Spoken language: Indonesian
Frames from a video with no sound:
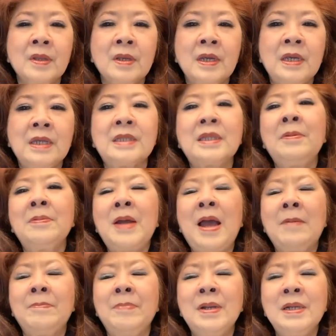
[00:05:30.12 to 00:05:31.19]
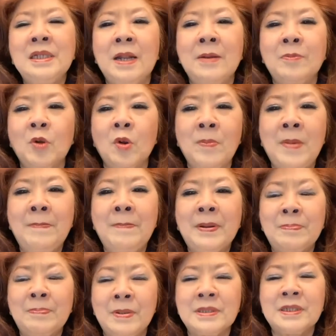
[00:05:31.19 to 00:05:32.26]
Kita ambil dalam Roma
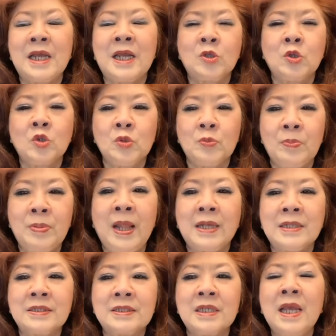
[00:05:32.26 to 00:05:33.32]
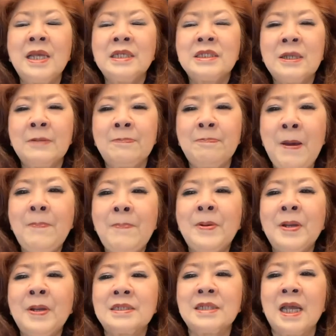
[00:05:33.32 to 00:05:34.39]
14 ayat 17. Sebab
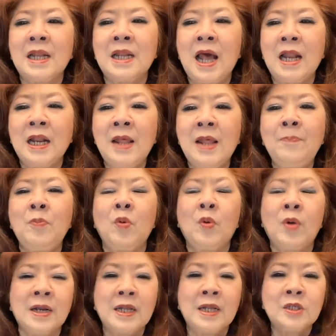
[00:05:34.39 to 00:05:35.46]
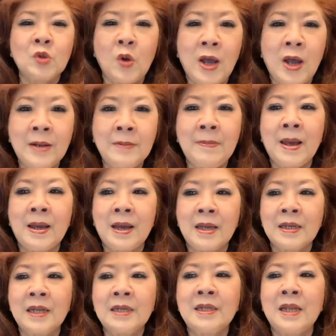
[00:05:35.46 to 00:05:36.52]
kerajaan Allah bukanlah soal
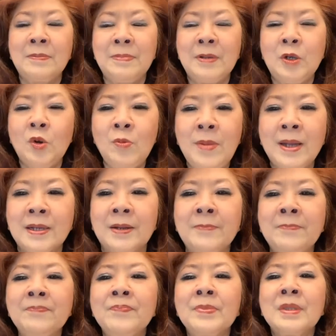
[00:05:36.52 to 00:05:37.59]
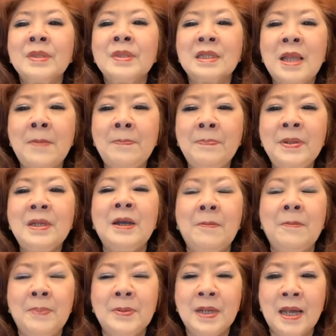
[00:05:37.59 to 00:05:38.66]
makanan dan minuman, tetapi
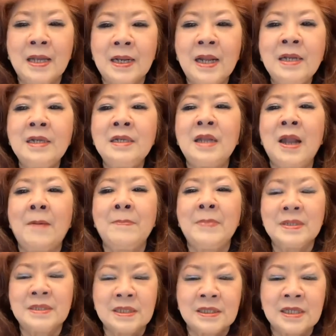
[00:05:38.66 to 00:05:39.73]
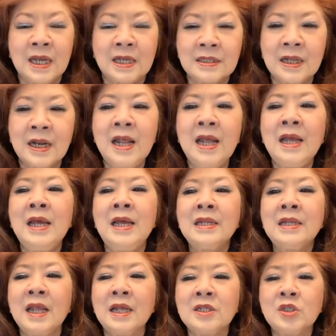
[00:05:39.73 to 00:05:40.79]
kebenaran, damai sejahtera,
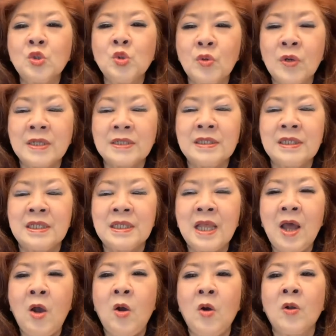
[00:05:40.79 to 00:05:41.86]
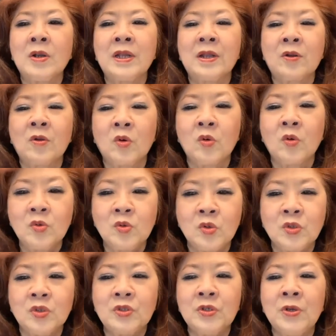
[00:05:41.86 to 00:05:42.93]
dan sukacita oleh roh
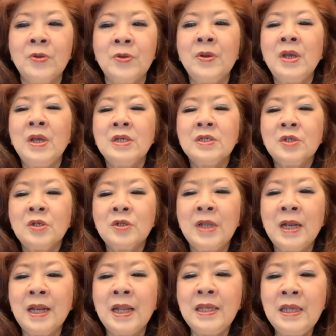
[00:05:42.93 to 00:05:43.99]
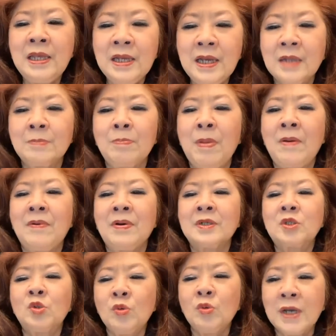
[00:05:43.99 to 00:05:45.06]
kudus. Saudara ingat bahwa
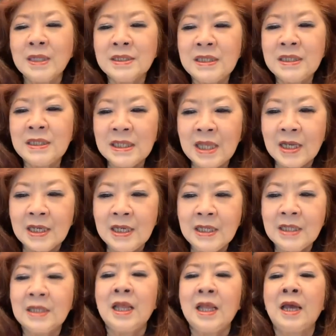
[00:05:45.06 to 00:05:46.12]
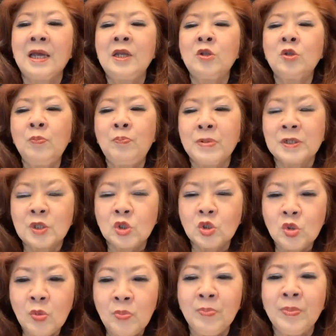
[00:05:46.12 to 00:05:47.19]
sukacita kita itu
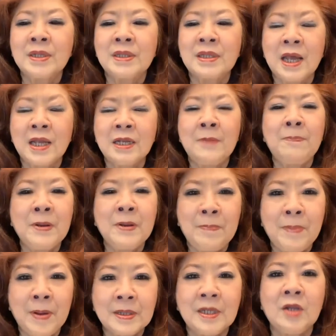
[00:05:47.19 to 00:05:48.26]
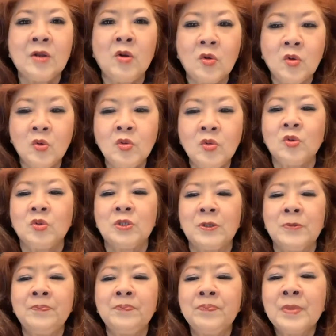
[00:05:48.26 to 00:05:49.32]
bersumber dari pribadi Roh Kudus.
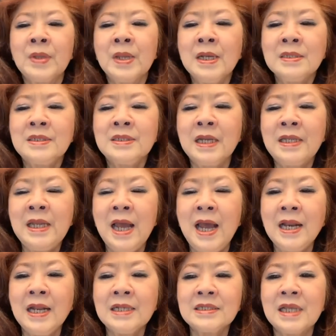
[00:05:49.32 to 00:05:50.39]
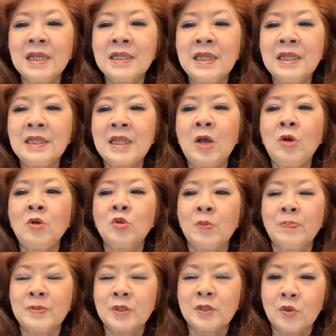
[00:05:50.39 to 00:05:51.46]
Jadi alasan kita untuk
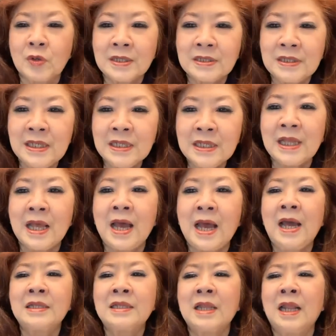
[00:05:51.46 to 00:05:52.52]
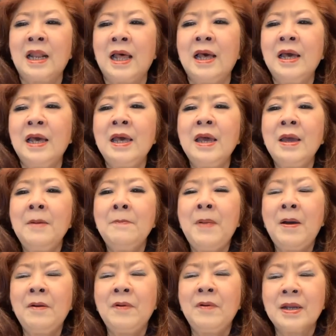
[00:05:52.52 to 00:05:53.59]
bersukacita adalah
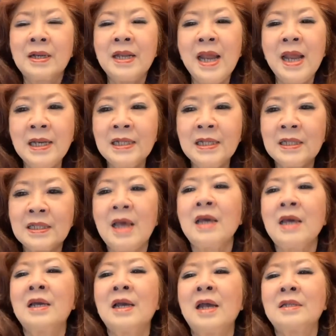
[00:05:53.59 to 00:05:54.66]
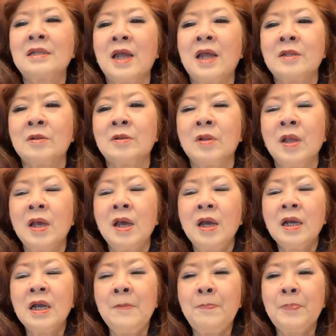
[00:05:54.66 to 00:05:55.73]
bahwa realita keadaan
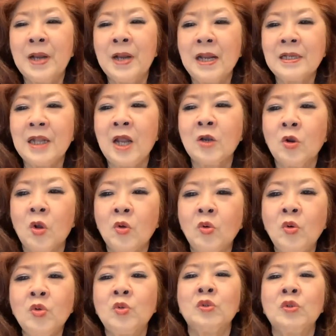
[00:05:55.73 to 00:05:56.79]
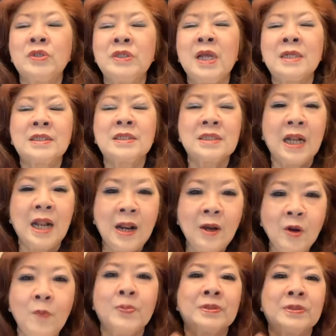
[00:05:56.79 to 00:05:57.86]
keberadaan Roh Kudus yang
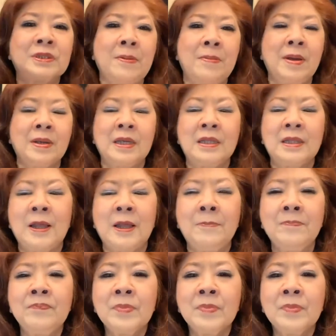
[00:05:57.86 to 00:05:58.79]
selalu bersama kita.